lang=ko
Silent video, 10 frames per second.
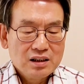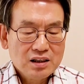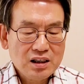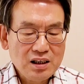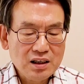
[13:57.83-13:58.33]

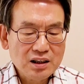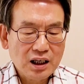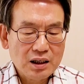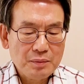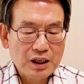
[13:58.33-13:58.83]
7년
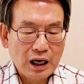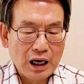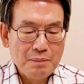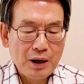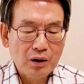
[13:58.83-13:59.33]
전에 이미
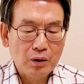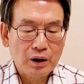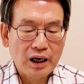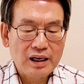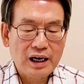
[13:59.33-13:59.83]

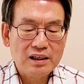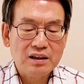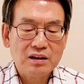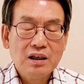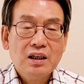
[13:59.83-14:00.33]
알파고
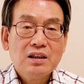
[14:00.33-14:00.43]
AI는